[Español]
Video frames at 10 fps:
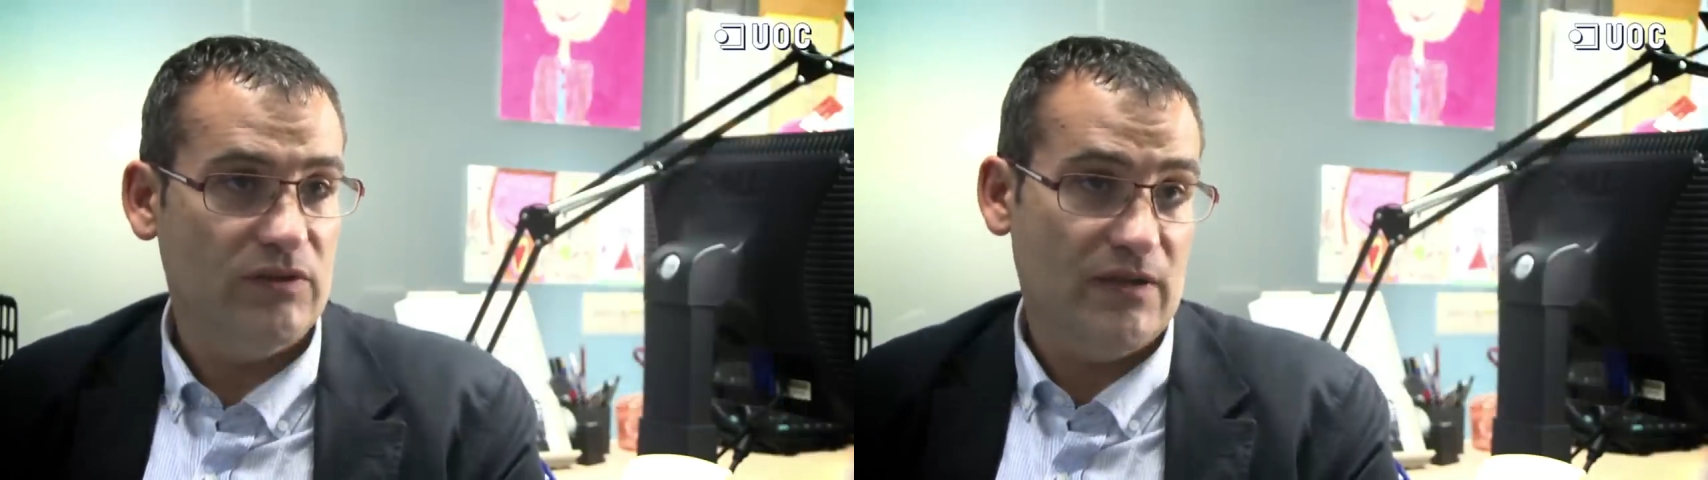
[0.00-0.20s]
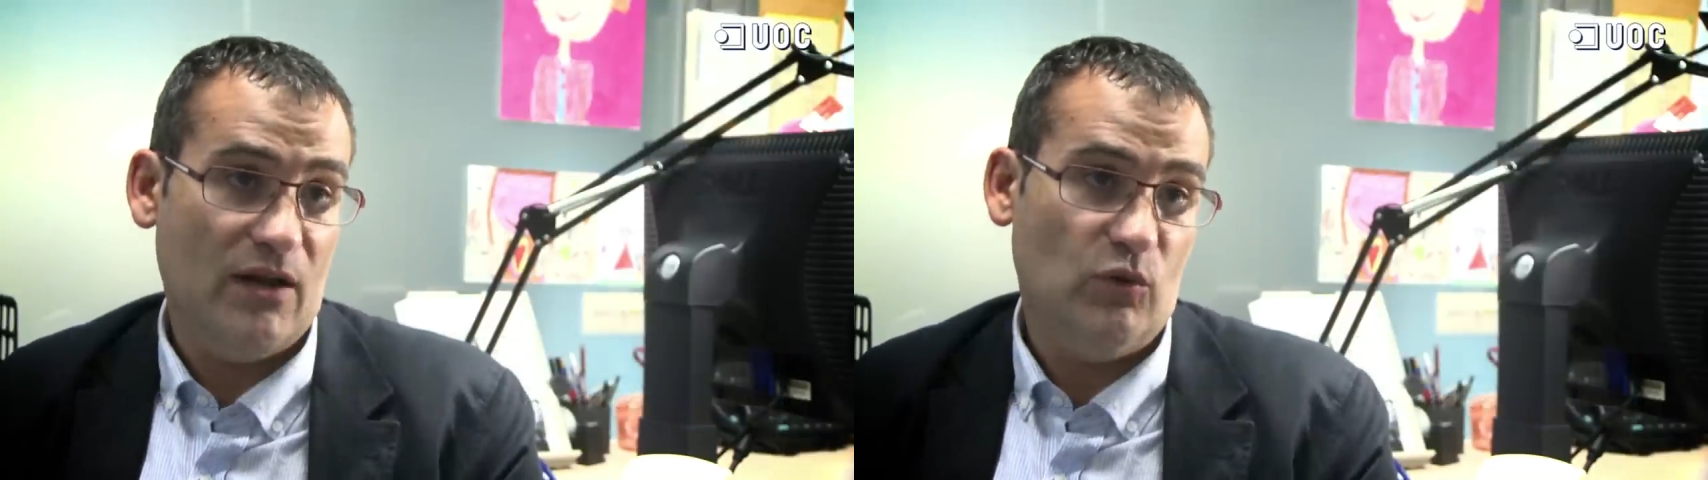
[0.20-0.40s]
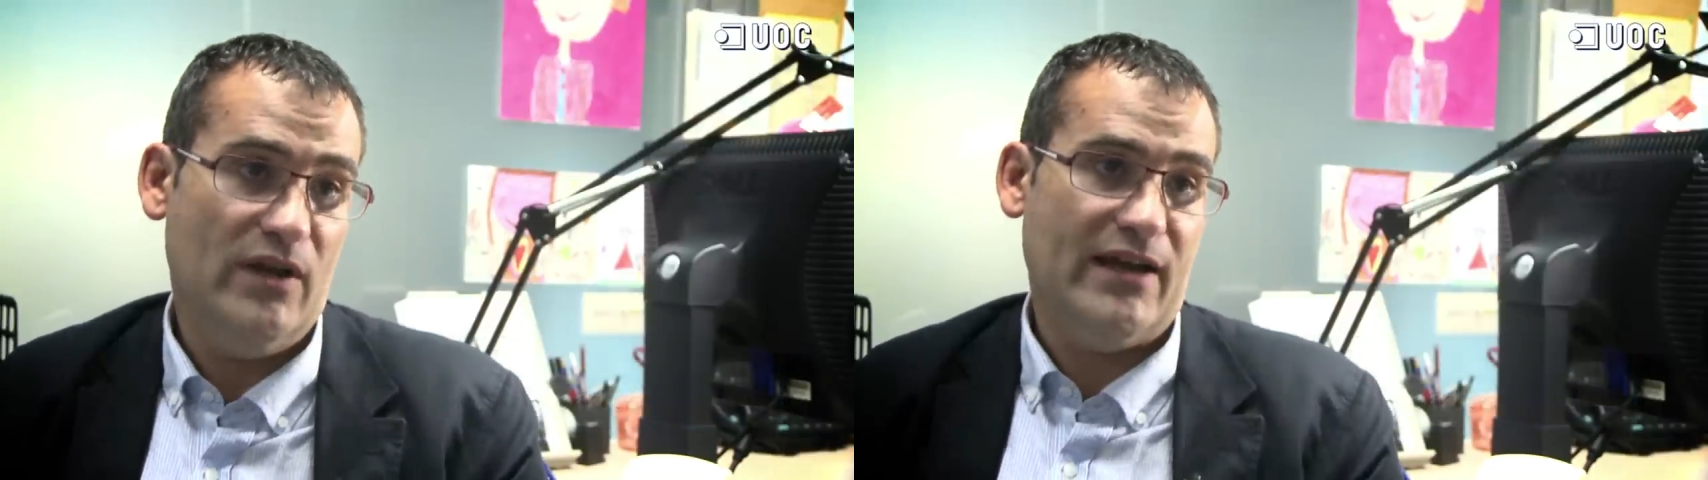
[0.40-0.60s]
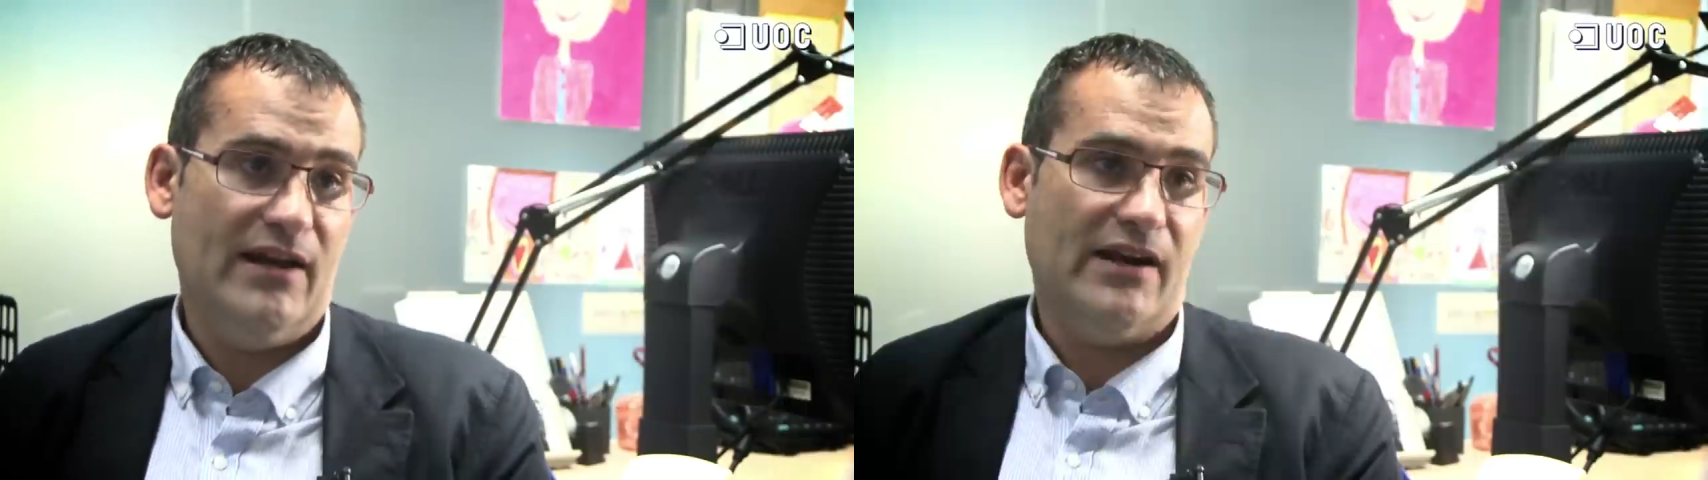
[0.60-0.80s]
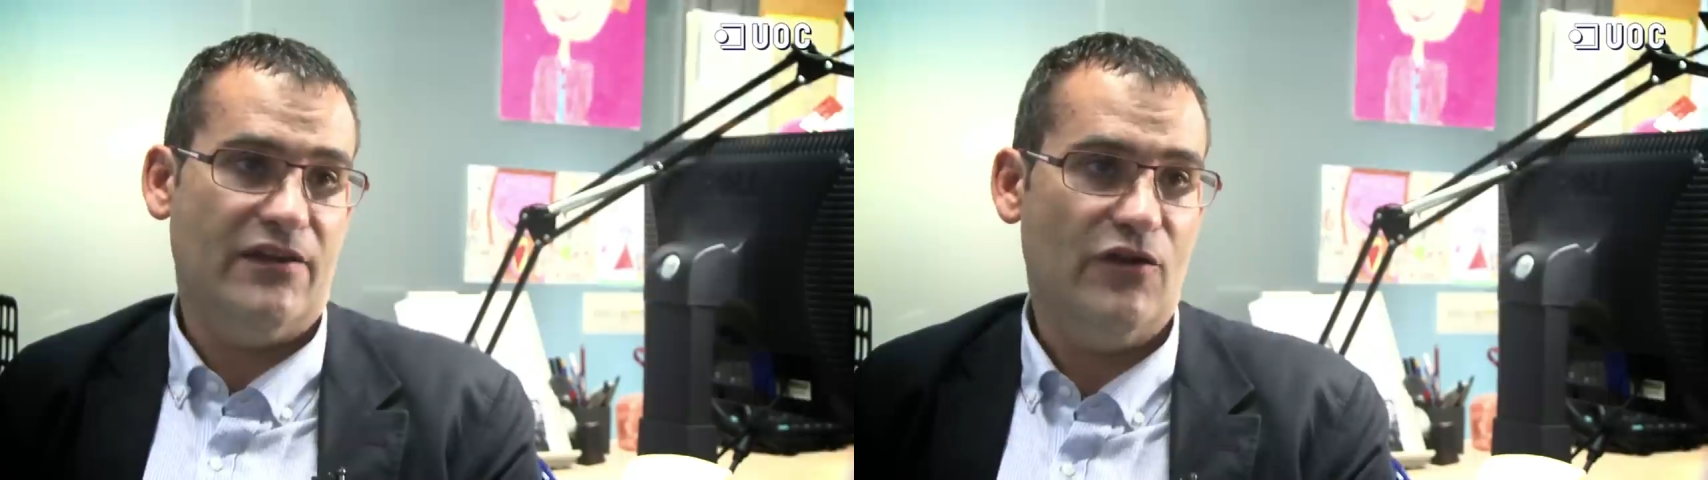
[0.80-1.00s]
Se calcula que
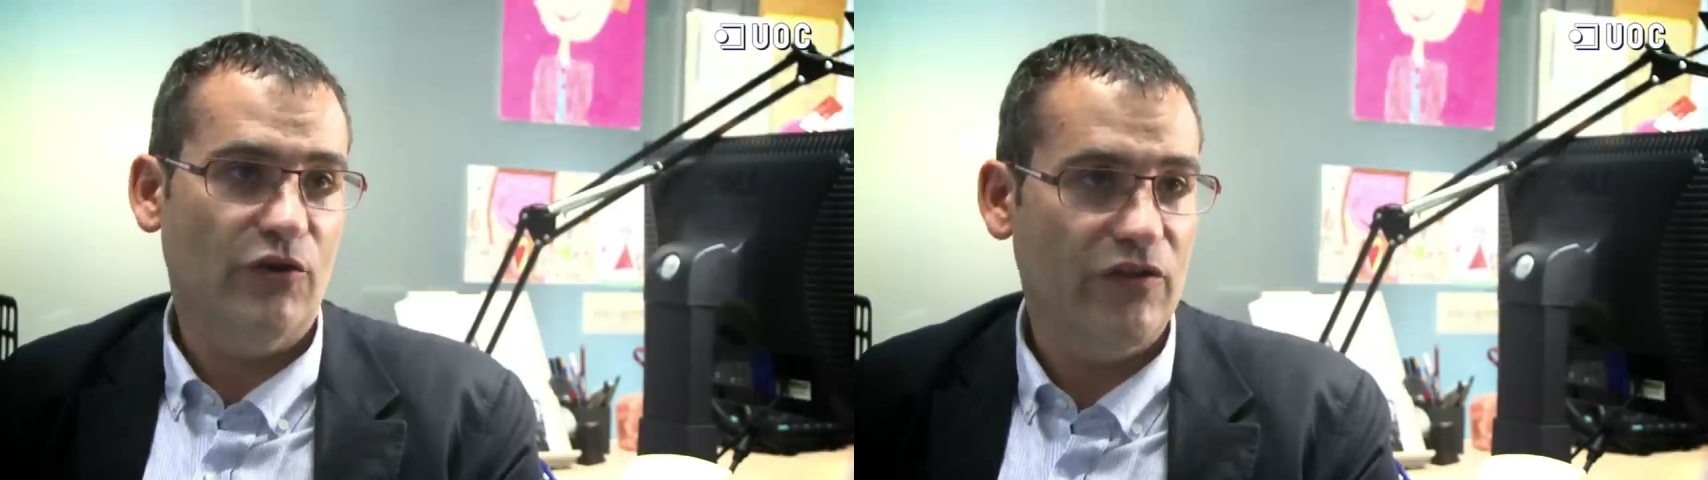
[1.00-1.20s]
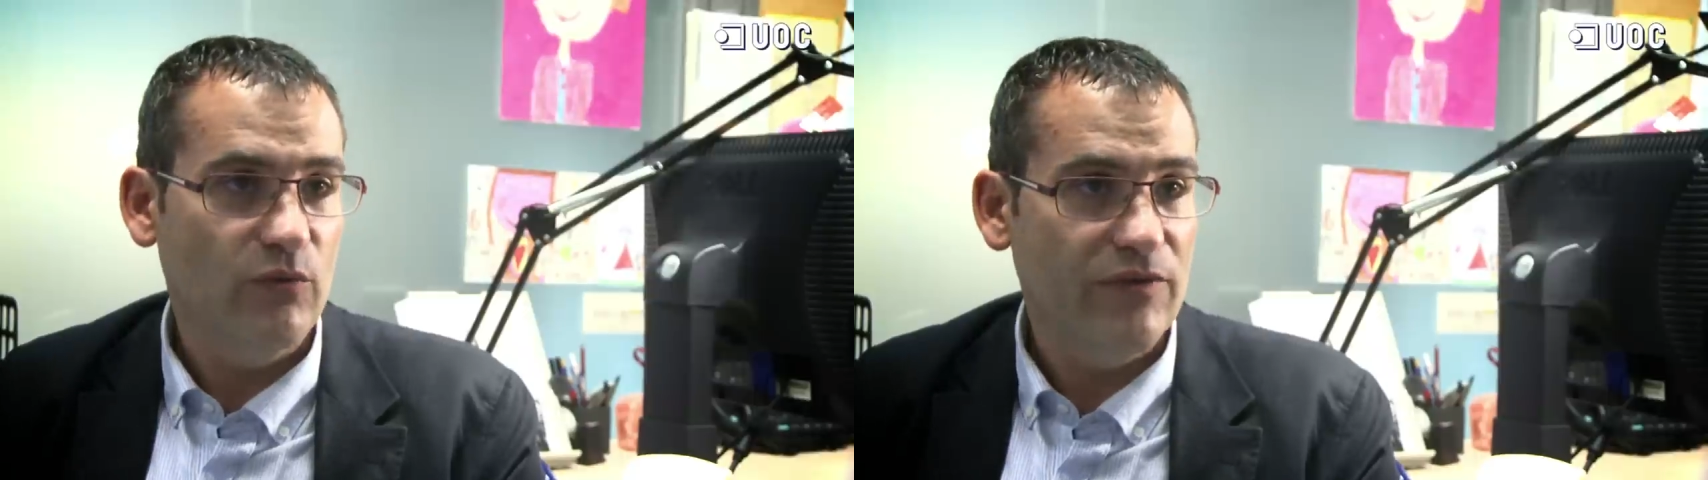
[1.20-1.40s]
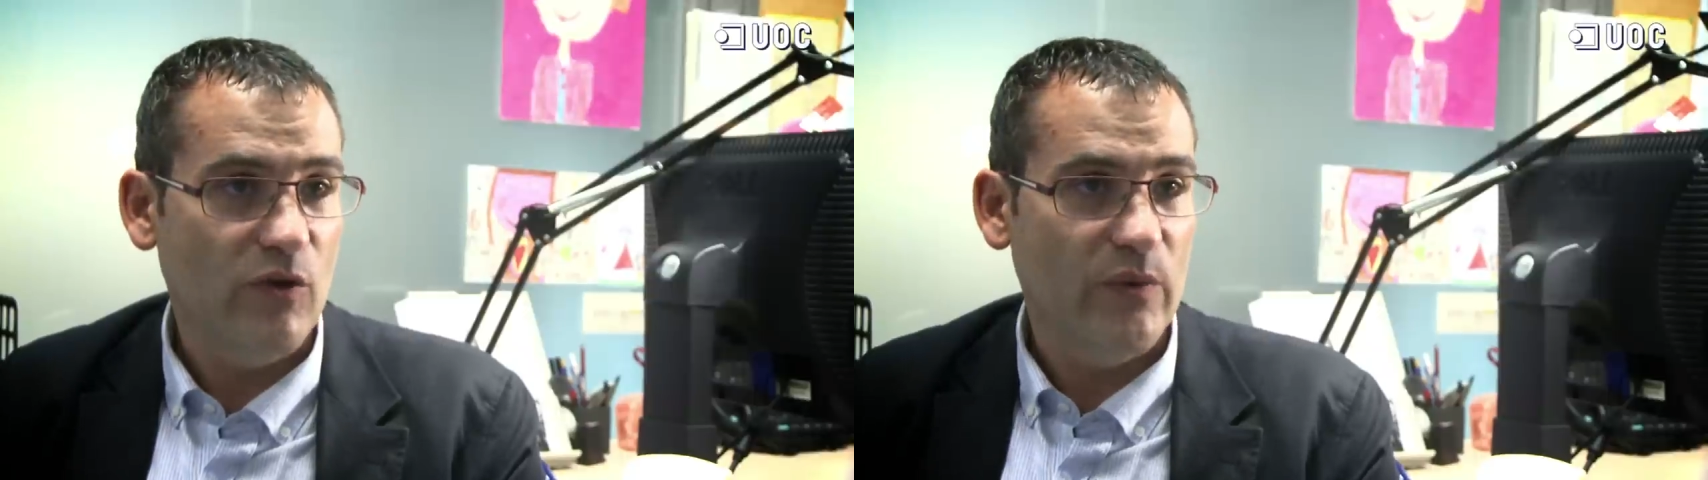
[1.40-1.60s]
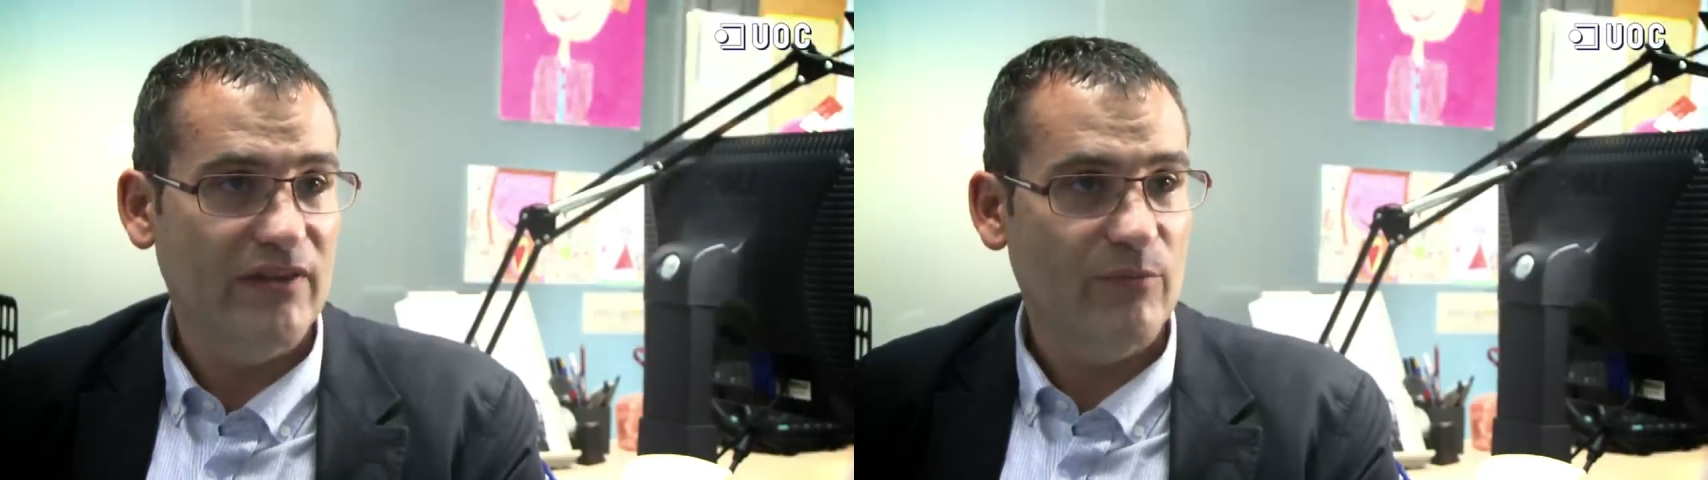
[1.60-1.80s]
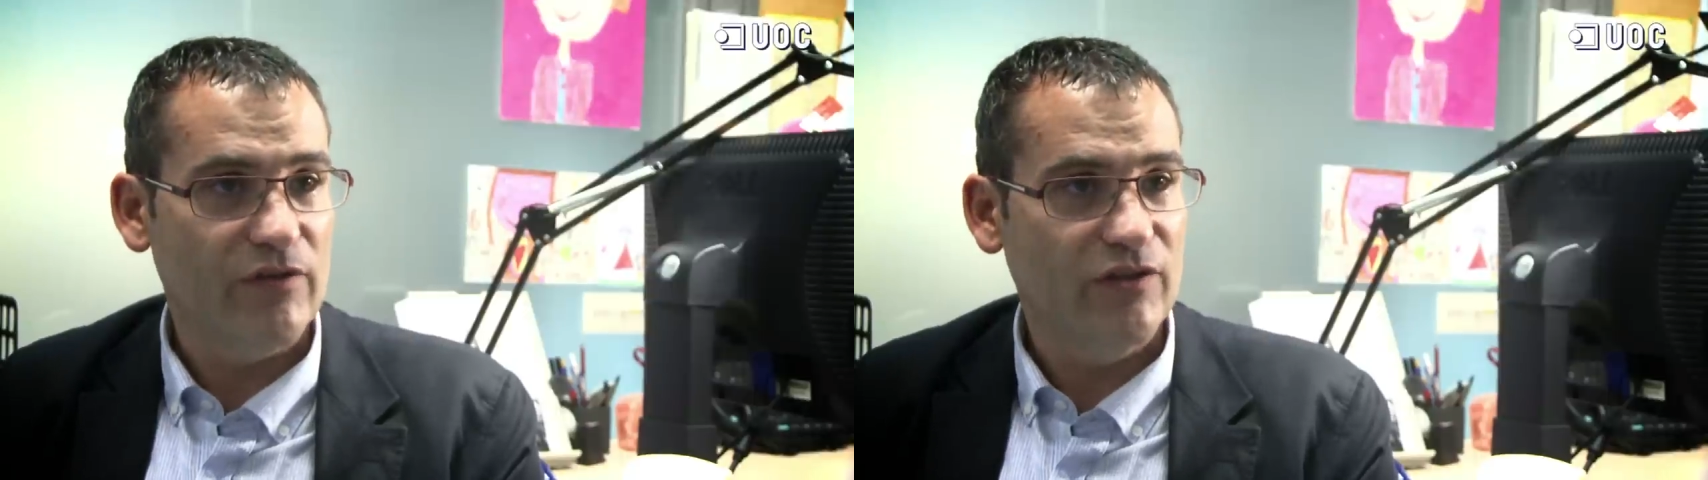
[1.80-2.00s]
alrededor de un
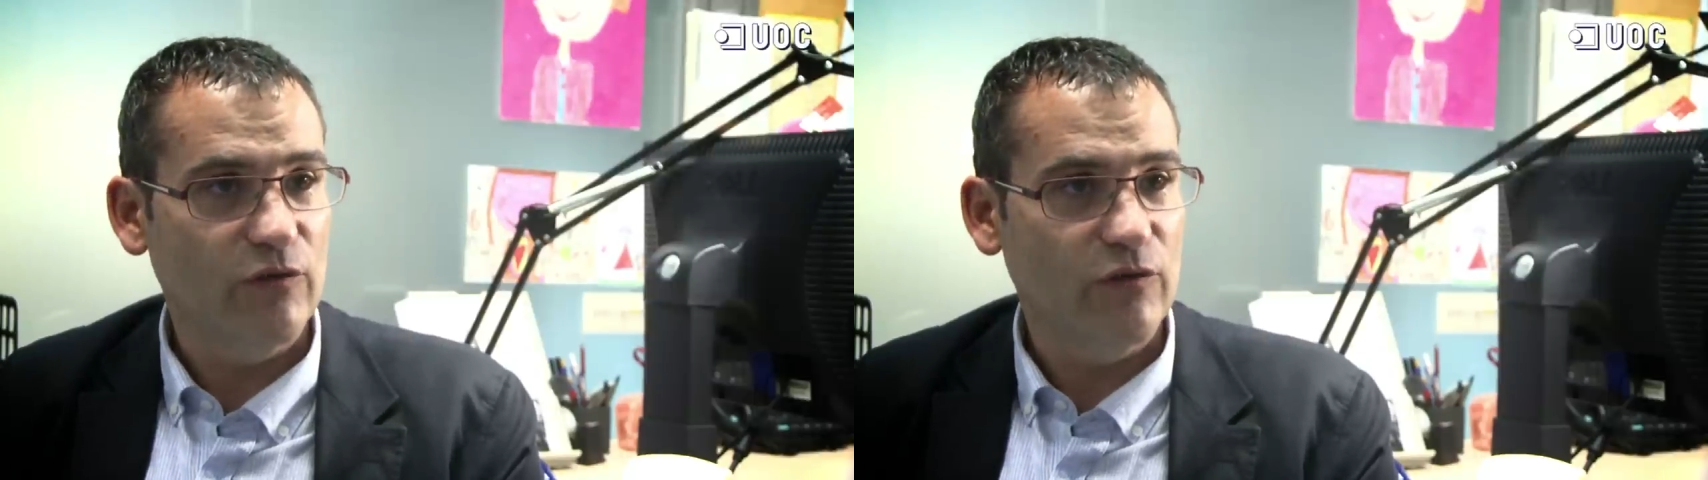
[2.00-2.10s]
50%